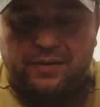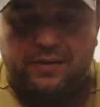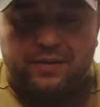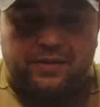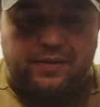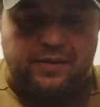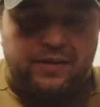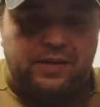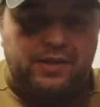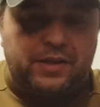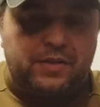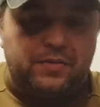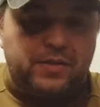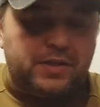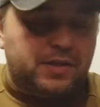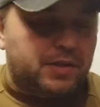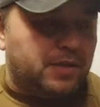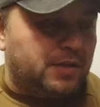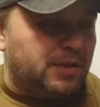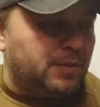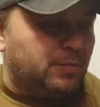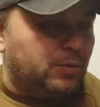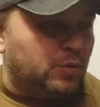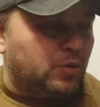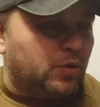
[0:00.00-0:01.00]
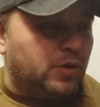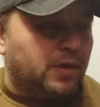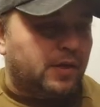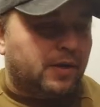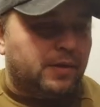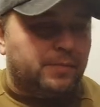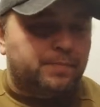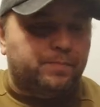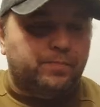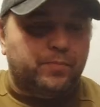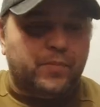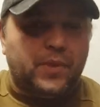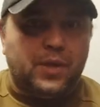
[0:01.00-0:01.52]
Я, наверное,
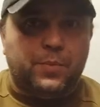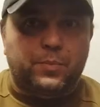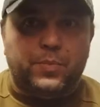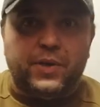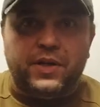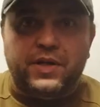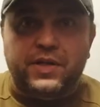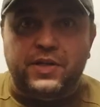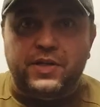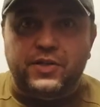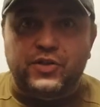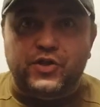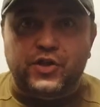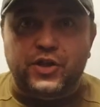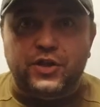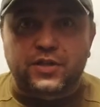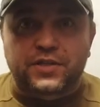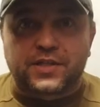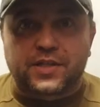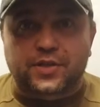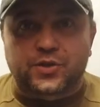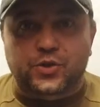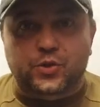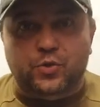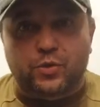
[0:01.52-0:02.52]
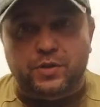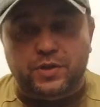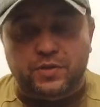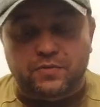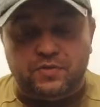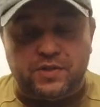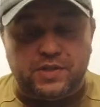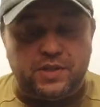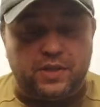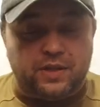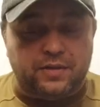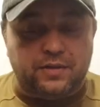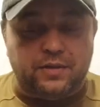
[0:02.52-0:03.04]
немного погорячился, что не
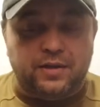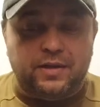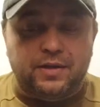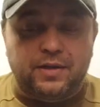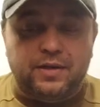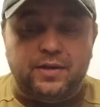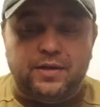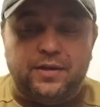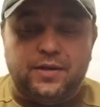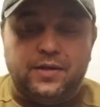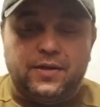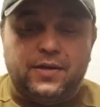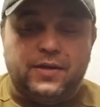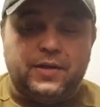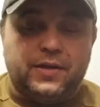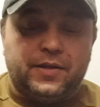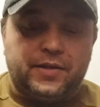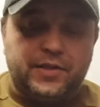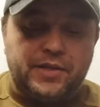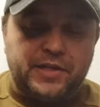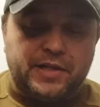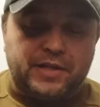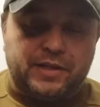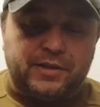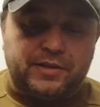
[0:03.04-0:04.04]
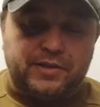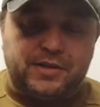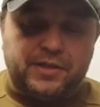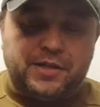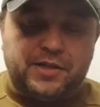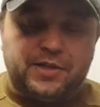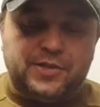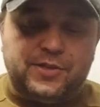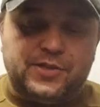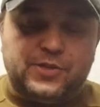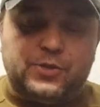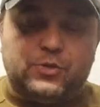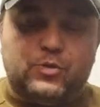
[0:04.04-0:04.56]
взял
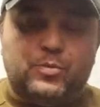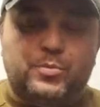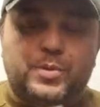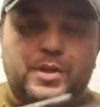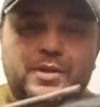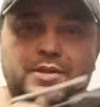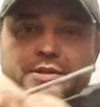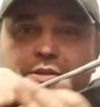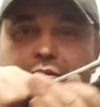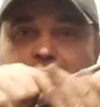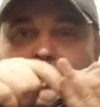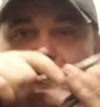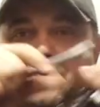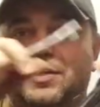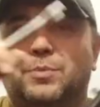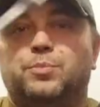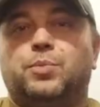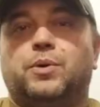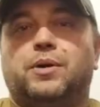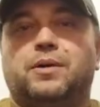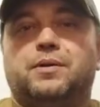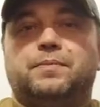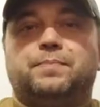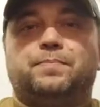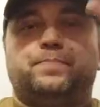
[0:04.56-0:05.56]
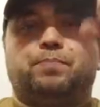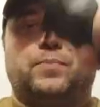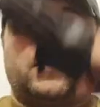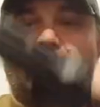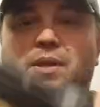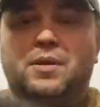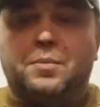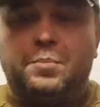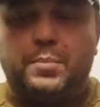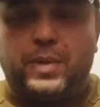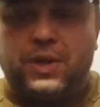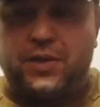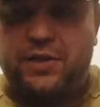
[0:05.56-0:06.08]
некоторых инструментов типа
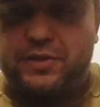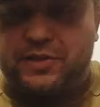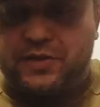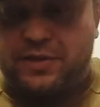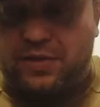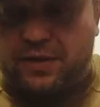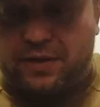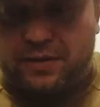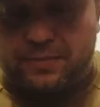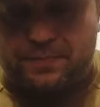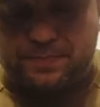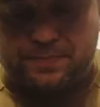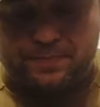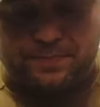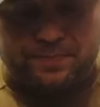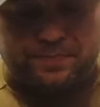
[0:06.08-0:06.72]
молотка.